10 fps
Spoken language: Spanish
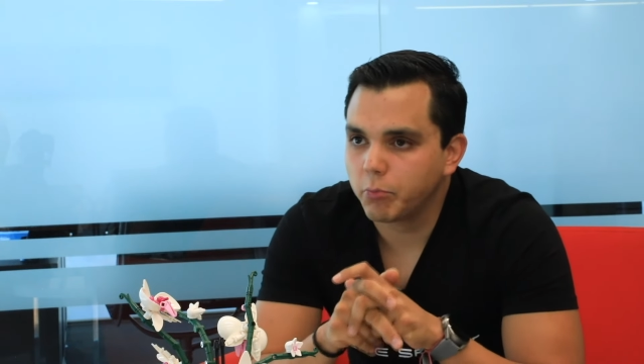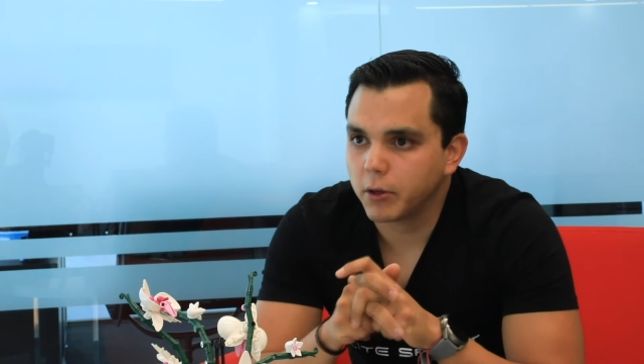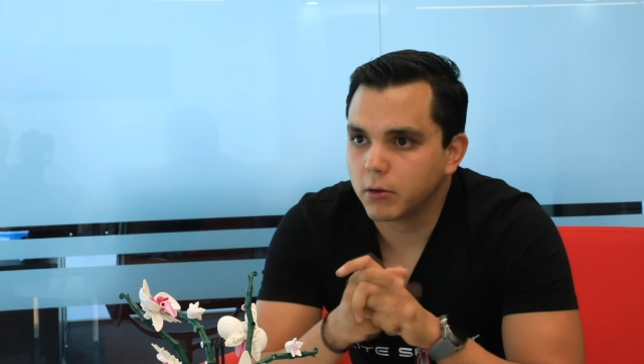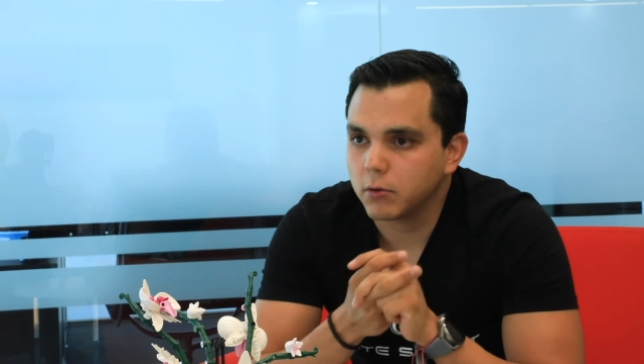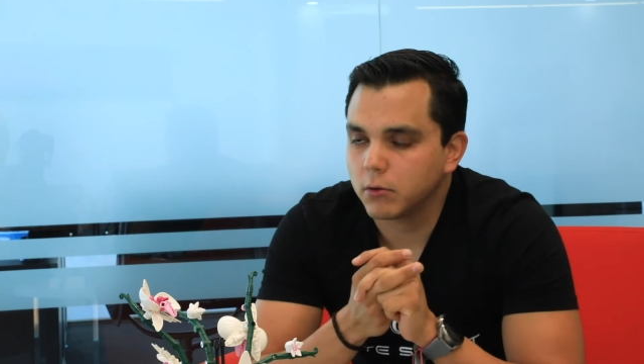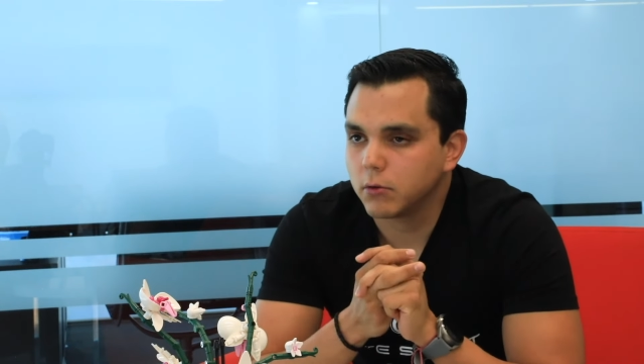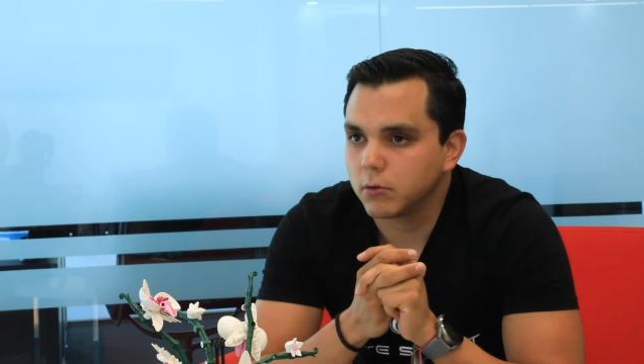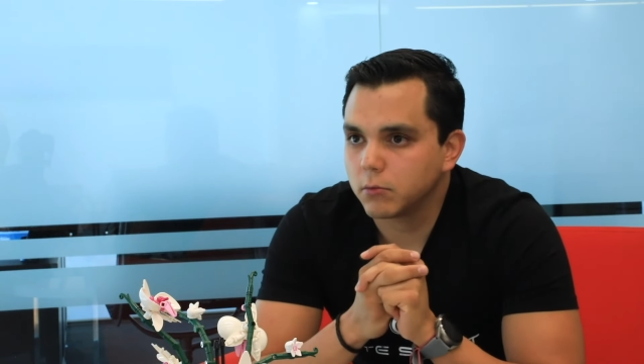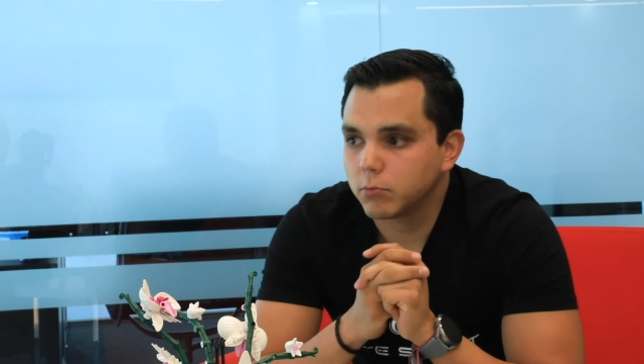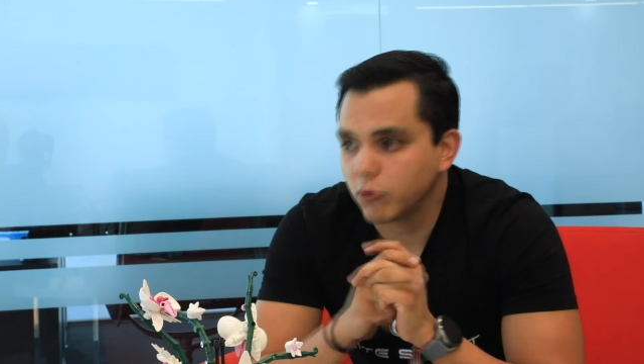pero
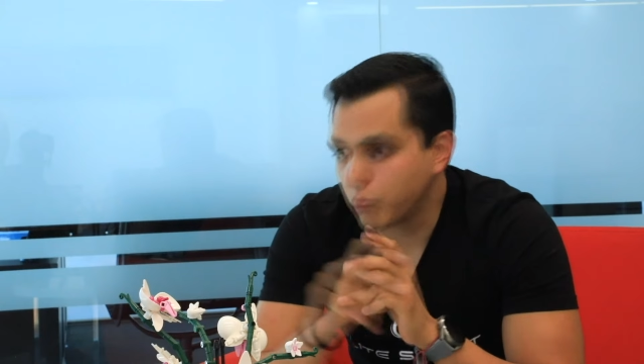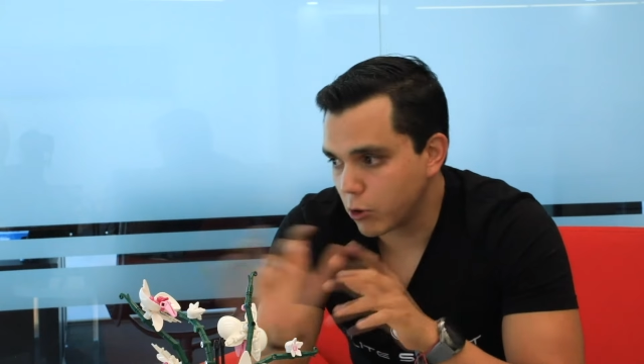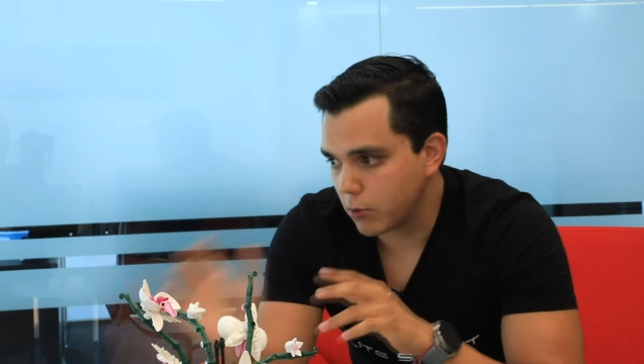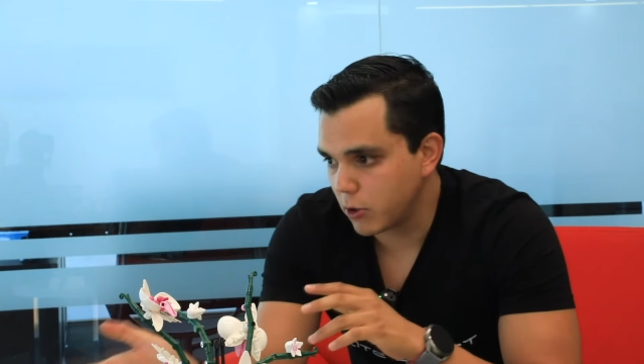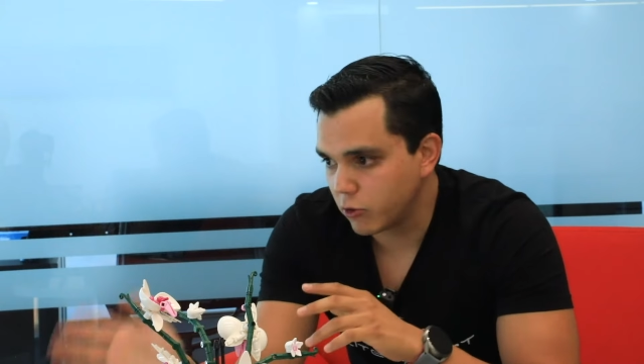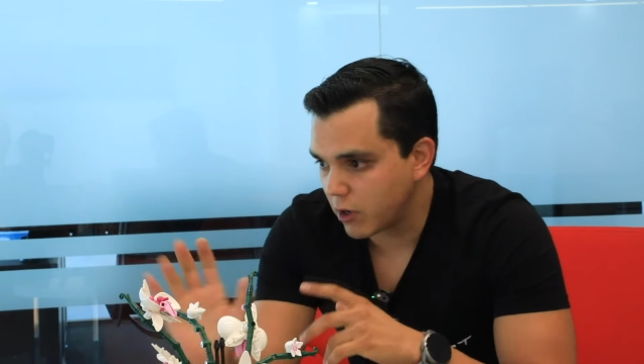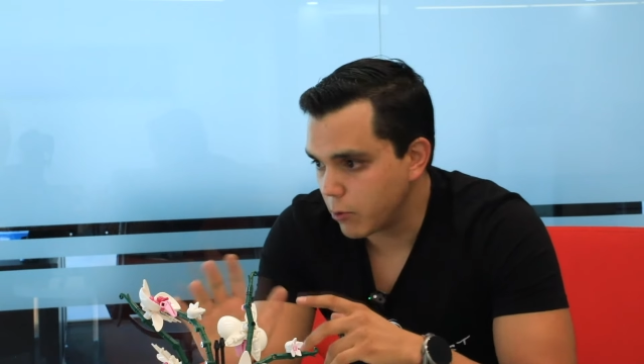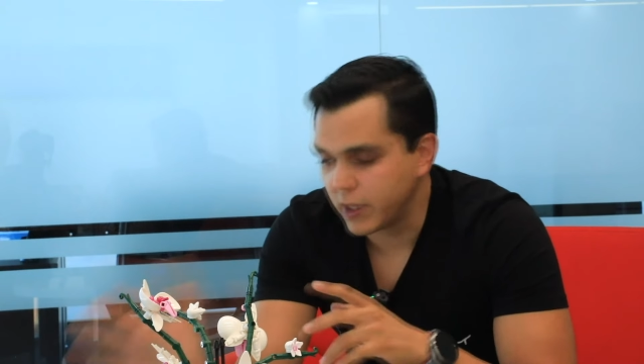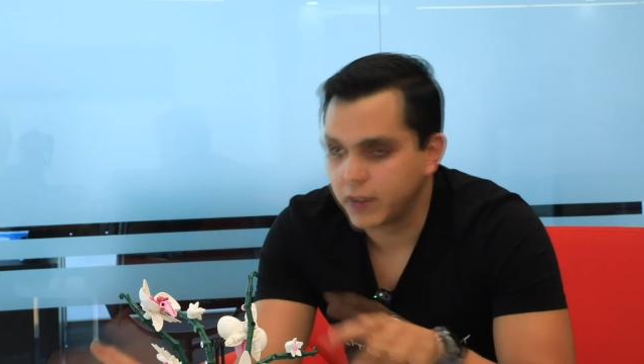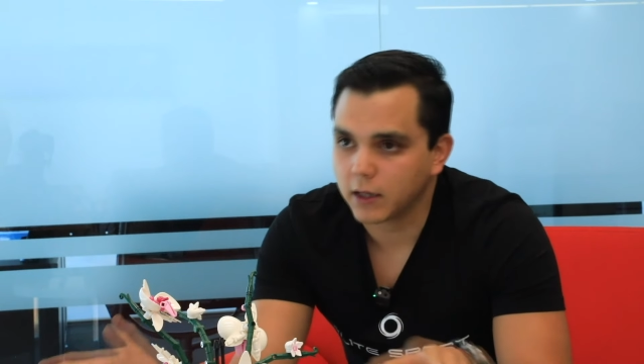pues por lo menos
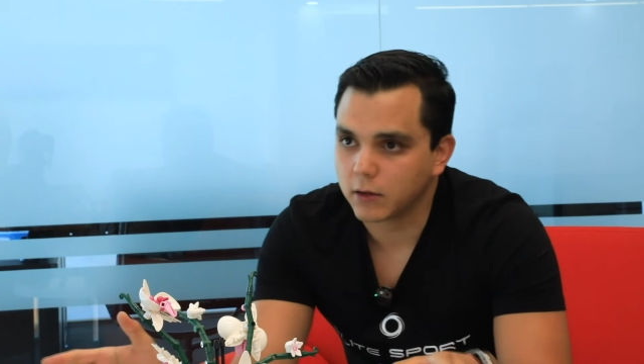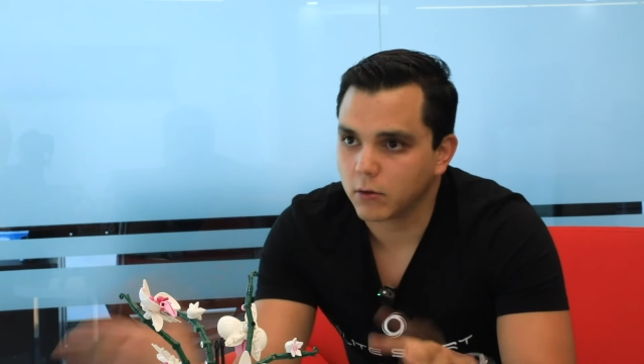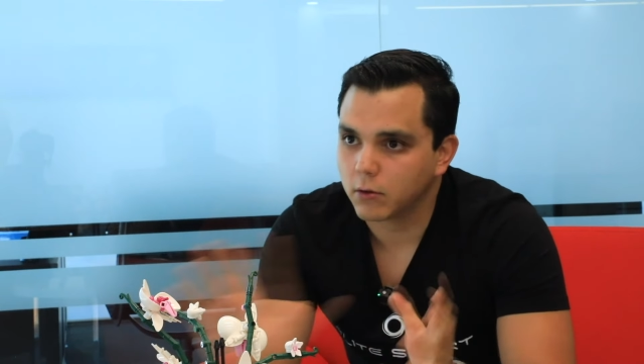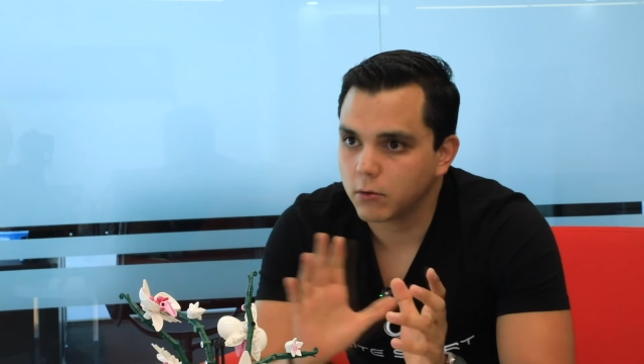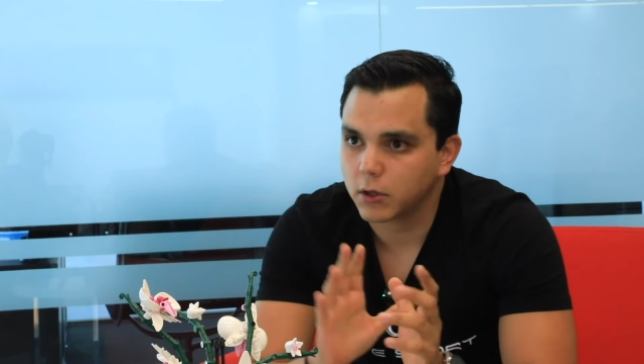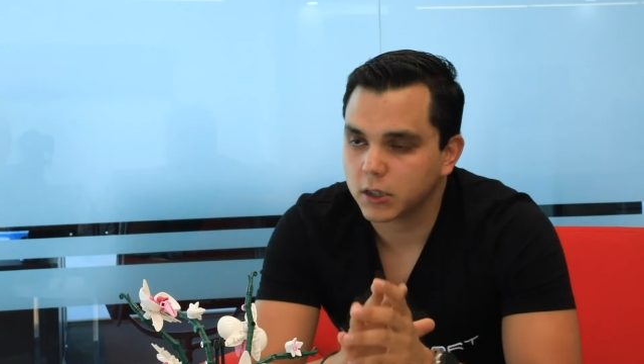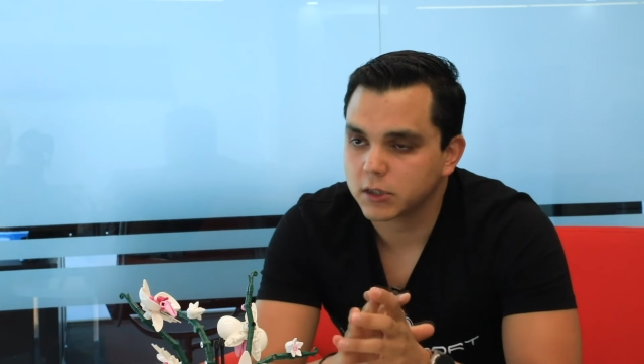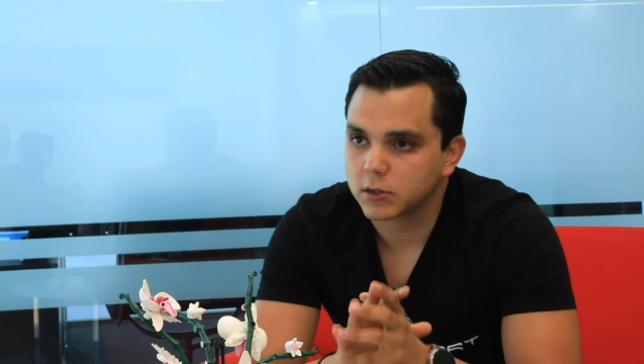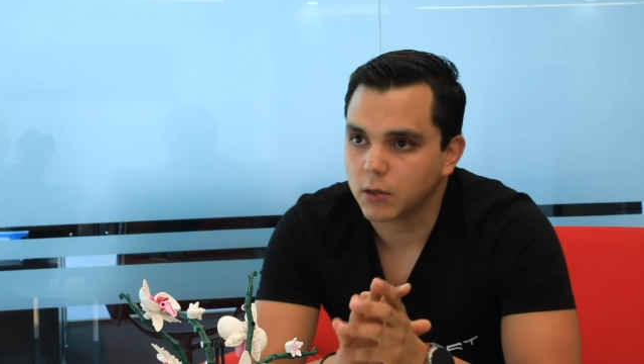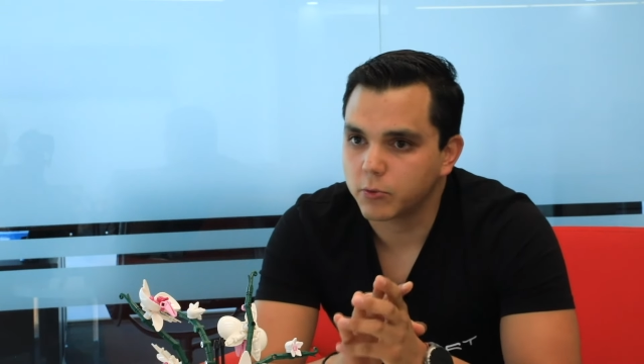ahorita todo lo que
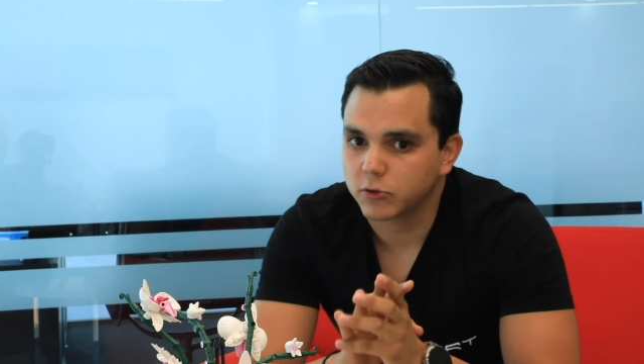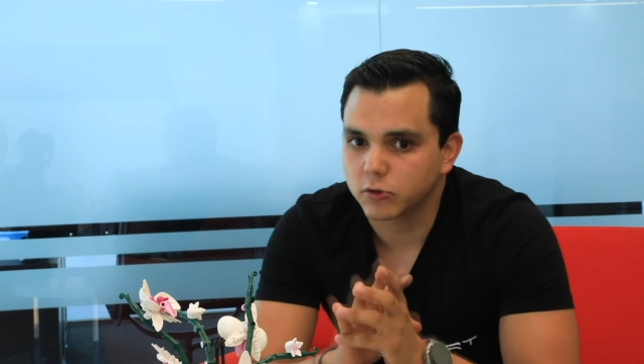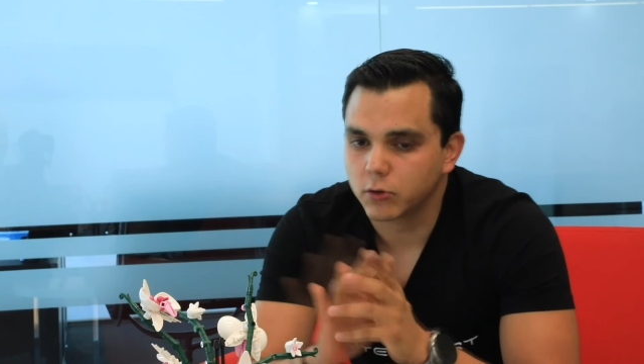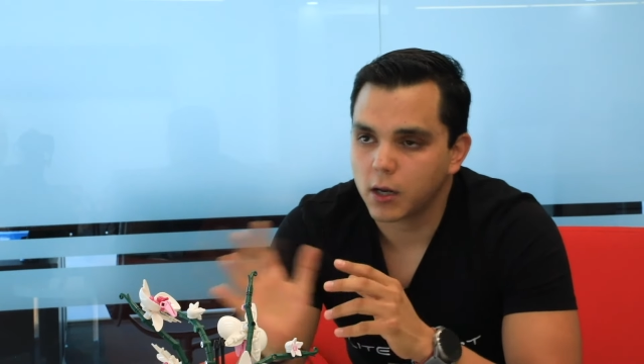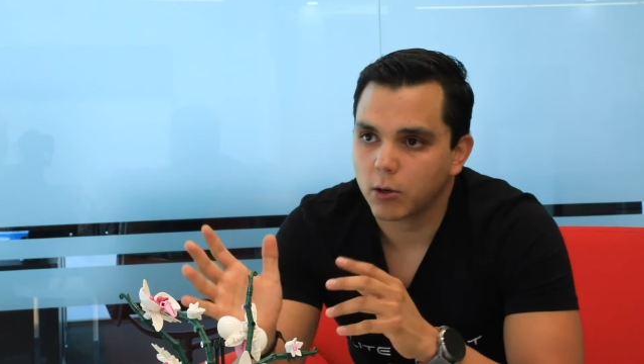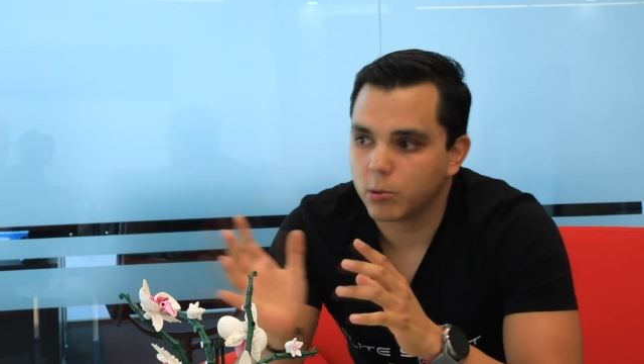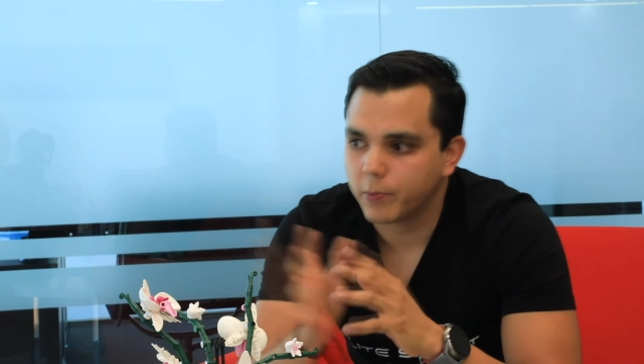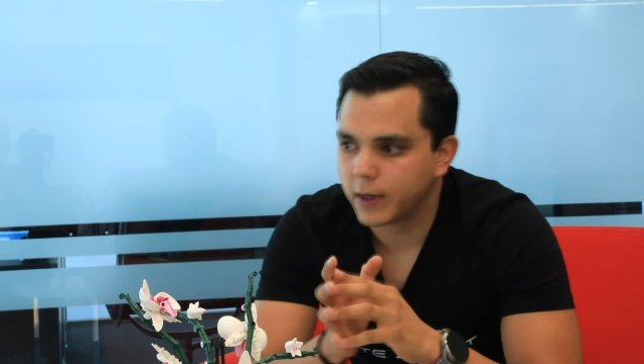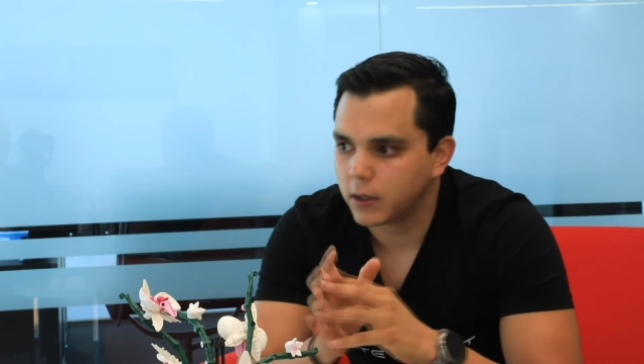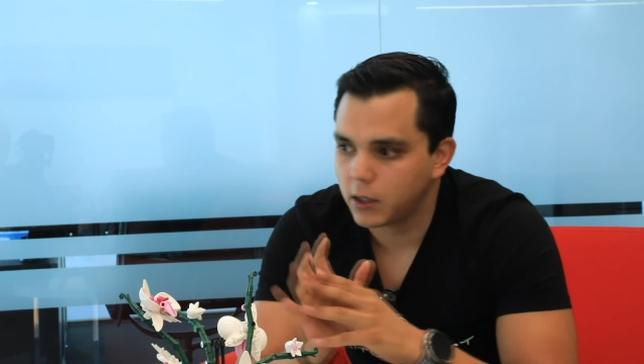es el proceso de la copa